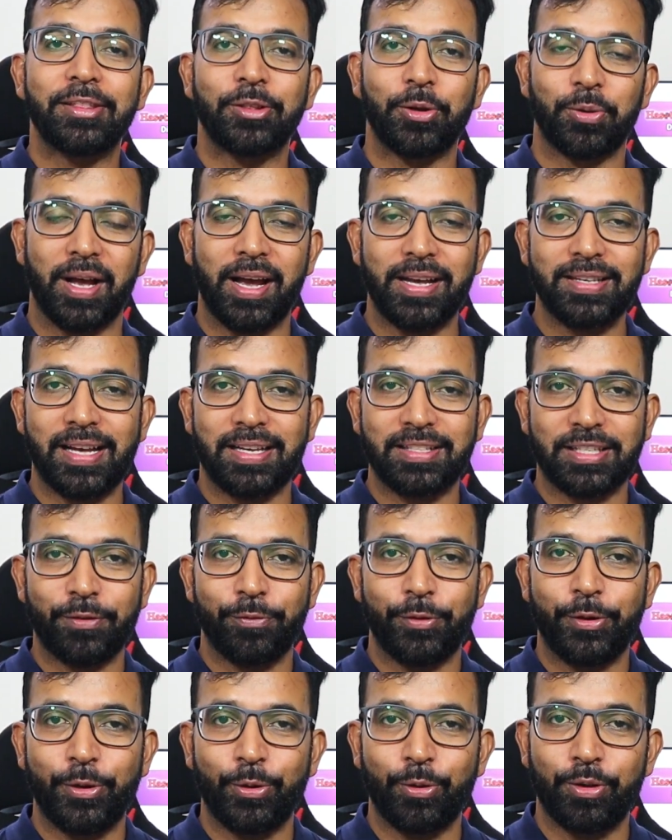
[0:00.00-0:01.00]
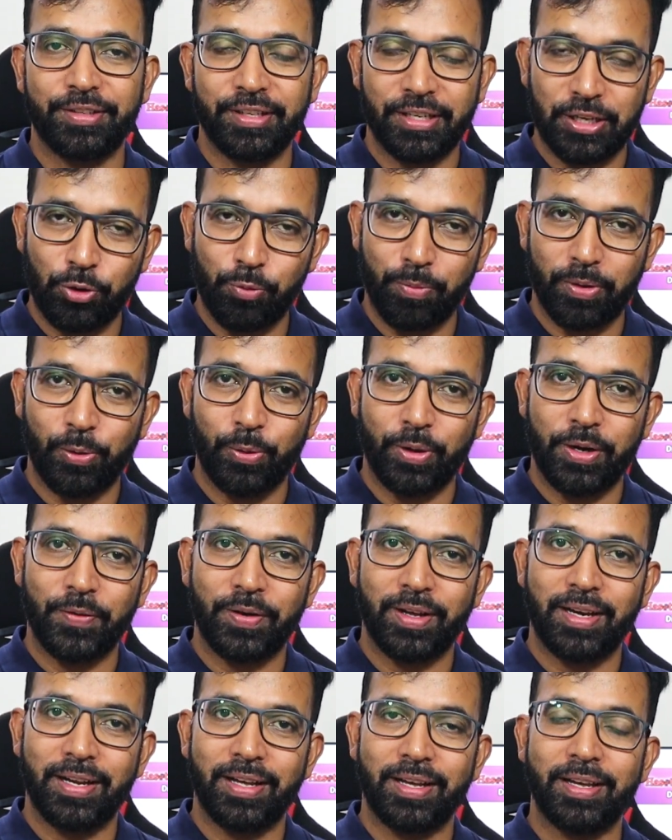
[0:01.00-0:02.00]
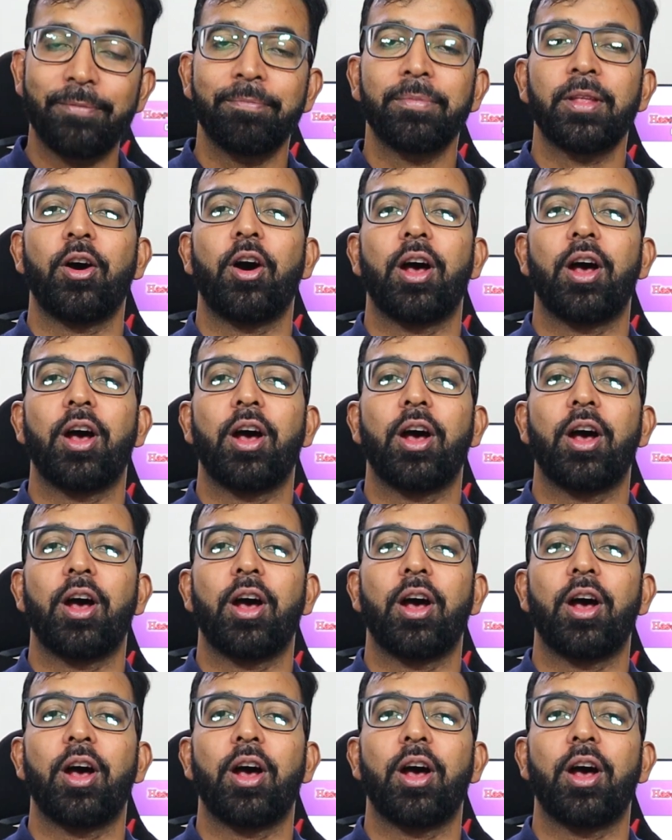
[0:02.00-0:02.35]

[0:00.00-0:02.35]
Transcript: तो गाइज आज के वीडियो इसी के ऊपर होने वाला है